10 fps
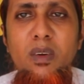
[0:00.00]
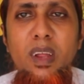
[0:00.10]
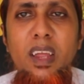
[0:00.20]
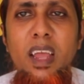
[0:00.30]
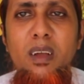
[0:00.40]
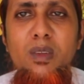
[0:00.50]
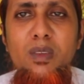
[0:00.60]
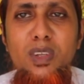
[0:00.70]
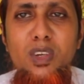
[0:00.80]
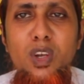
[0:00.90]
কেননা
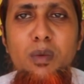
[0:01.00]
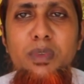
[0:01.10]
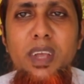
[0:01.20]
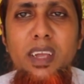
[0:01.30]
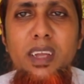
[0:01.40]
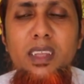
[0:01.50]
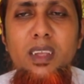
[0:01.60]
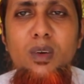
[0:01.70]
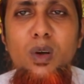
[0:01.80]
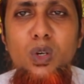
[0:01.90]
এখন যেসব
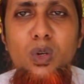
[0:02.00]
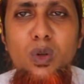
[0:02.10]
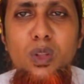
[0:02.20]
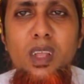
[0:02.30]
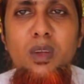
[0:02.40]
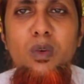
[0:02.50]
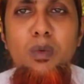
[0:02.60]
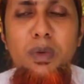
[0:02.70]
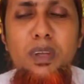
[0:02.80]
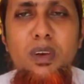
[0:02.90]
জায়গাতে
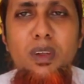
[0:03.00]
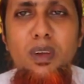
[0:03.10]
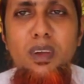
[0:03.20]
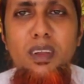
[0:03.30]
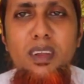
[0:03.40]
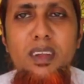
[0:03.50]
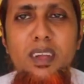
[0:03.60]
অশ্বগন্ধাগুলো বিক্রয় হয়